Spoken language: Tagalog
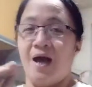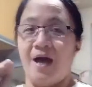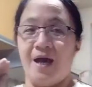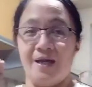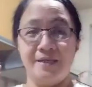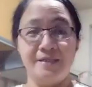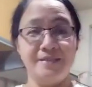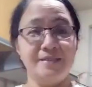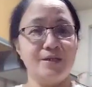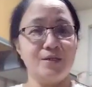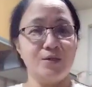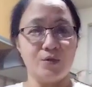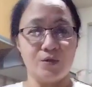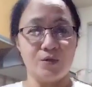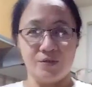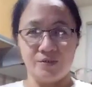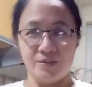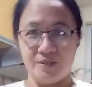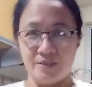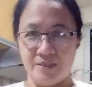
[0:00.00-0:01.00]
ay
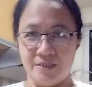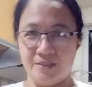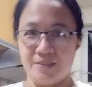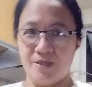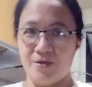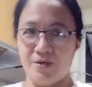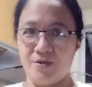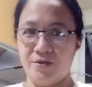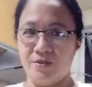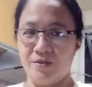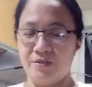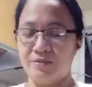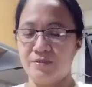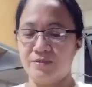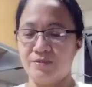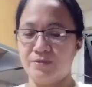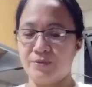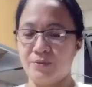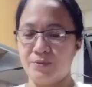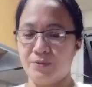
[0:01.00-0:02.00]
nag-groceries ako.
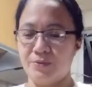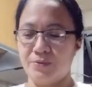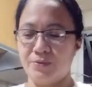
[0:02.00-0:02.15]
So